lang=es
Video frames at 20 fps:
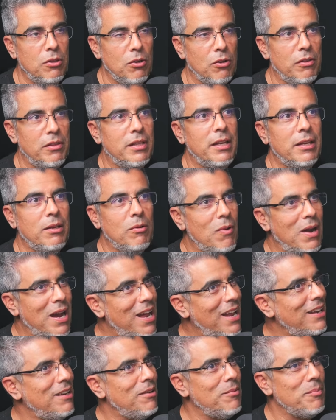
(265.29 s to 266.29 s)
donde
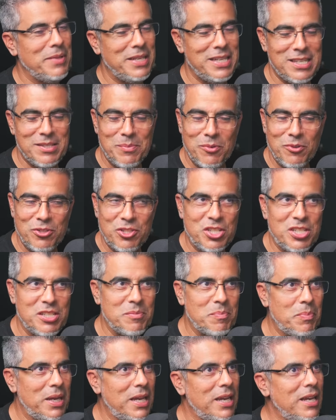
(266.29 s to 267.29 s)
igual el mismo
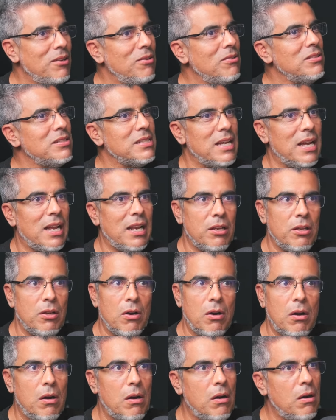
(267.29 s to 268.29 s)
chispero
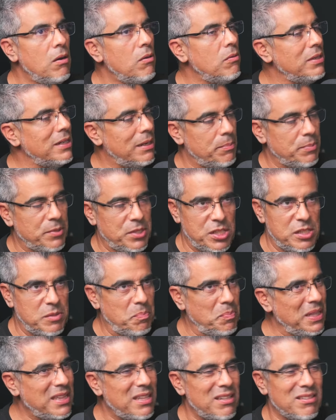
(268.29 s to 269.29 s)
salió, una
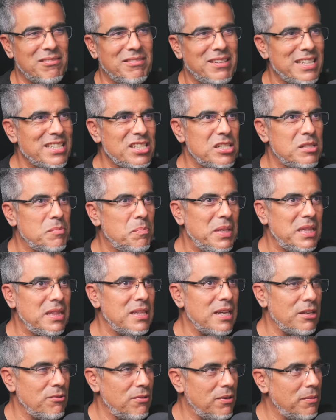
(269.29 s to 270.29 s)
chispita, una
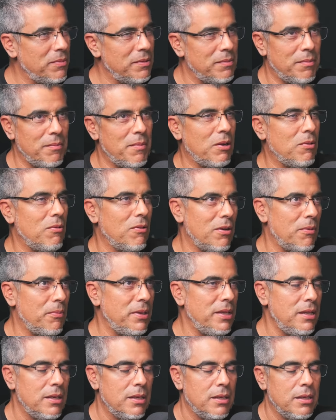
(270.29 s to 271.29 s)
chispita, yo me acuerdo que
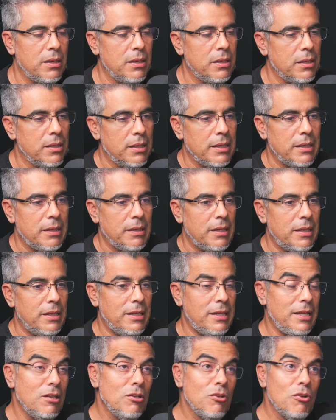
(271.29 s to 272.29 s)
vi.
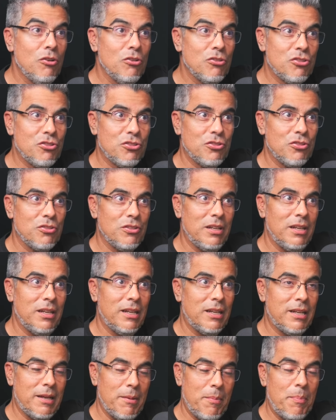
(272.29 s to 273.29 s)
Y los
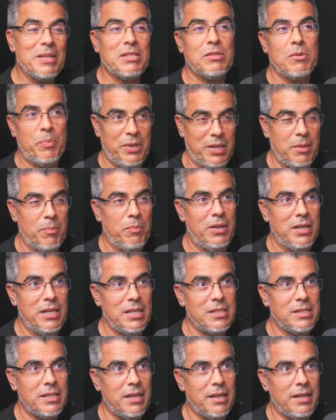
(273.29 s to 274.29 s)
que pasó, por ejemplo,
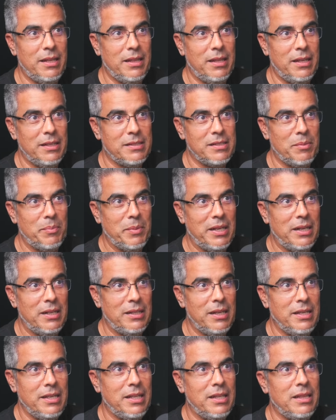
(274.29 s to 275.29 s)
en este de San
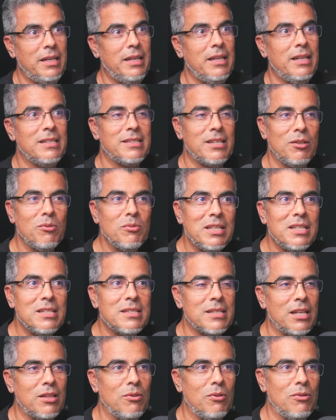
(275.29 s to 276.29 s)
Miguel de Allende, están
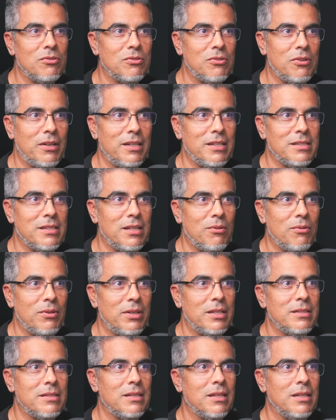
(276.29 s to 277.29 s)
utilizando los
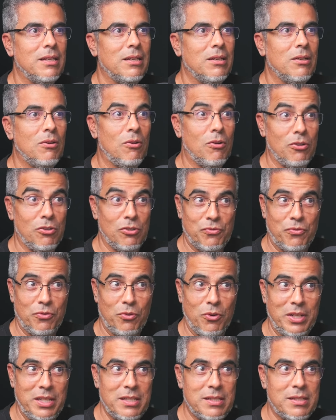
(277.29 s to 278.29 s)
organizadores o los
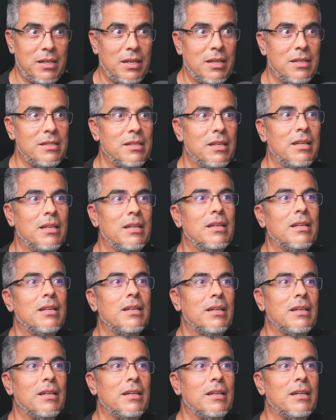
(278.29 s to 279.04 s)
floristas